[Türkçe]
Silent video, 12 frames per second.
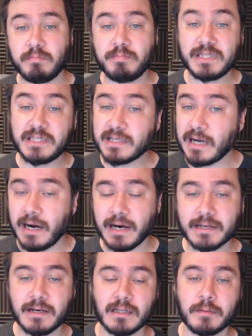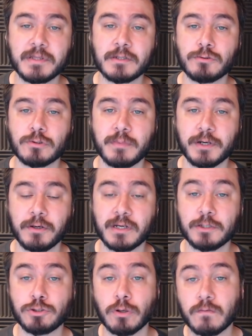bir tık ağır kalabilir duruma göre
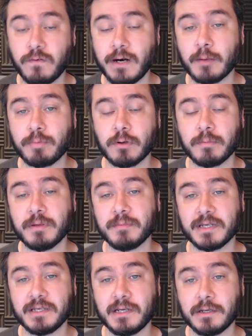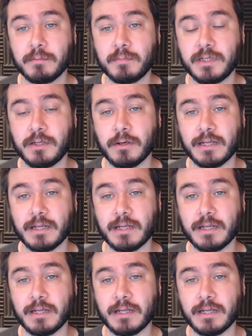ki çok faal problemine girebiliyor.